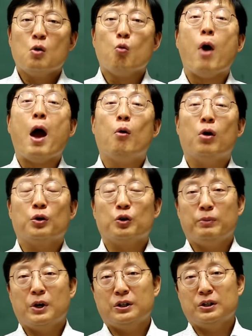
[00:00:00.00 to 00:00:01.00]

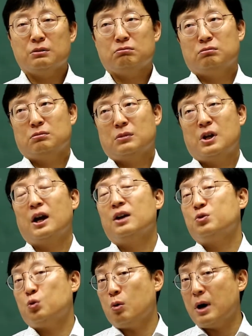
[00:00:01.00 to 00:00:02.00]
외워놓으면은
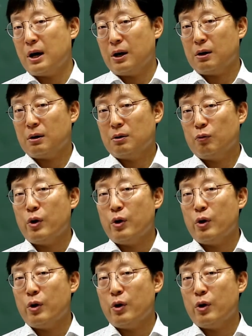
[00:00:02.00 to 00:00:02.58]
되게 좋아요.